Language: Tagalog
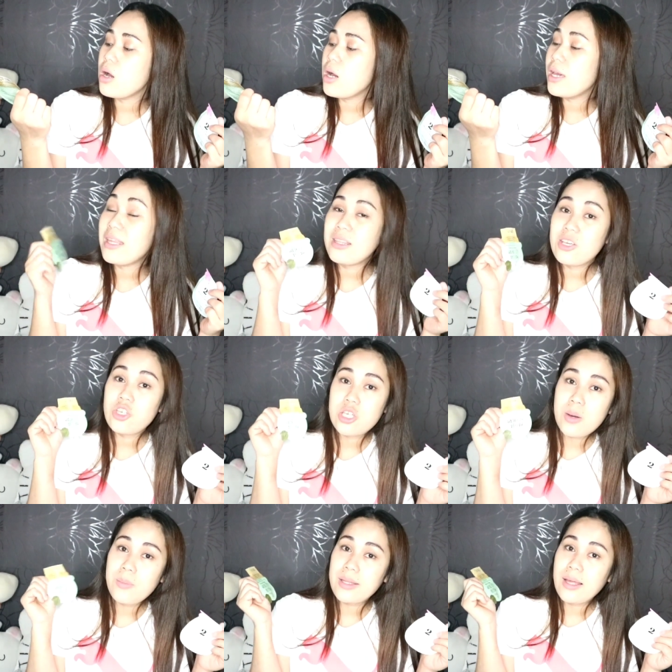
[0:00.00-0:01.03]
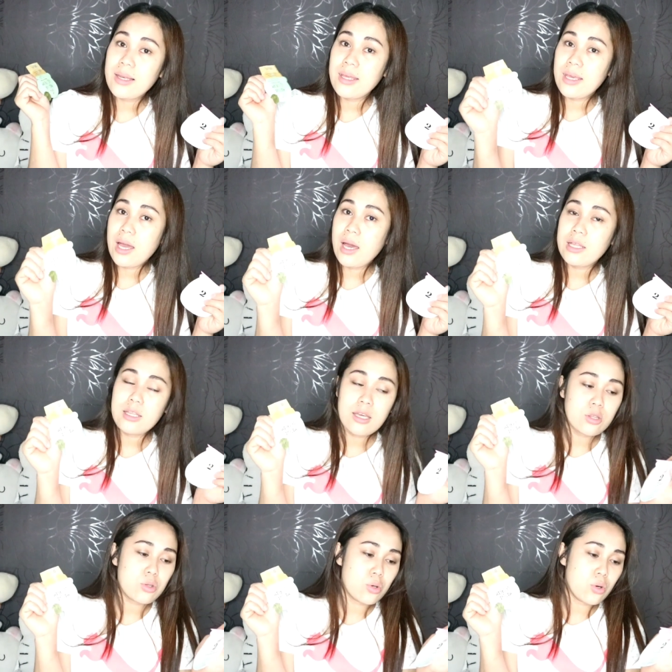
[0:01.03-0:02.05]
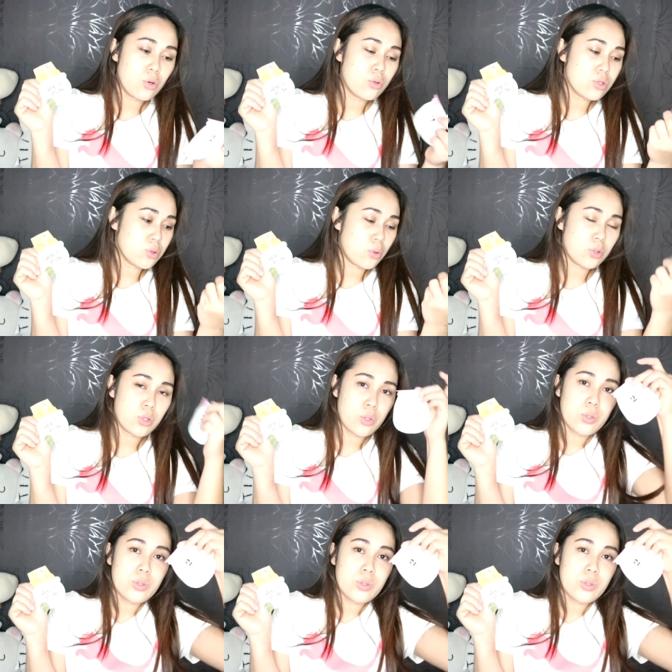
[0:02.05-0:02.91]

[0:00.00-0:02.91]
hindi siya madalian. Ito, gusto ko to.